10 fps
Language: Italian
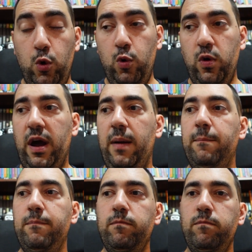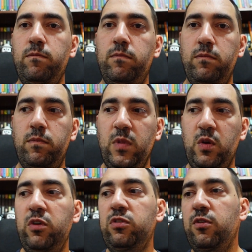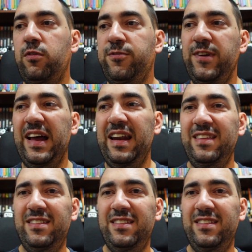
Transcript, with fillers: Ora, Mm, questo finale